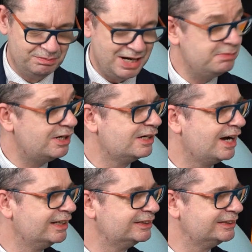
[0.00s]
mam
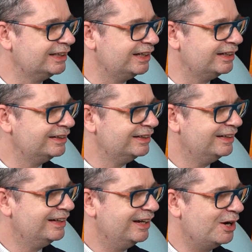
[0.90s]
okazję
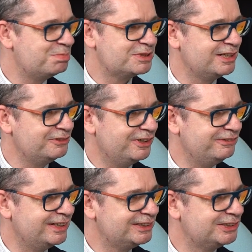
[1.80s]

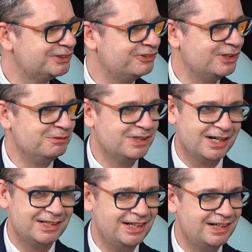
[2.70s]
obserwować Twoją
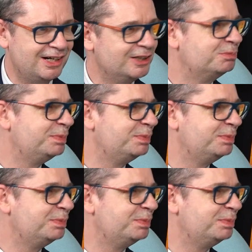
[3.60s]
karierę od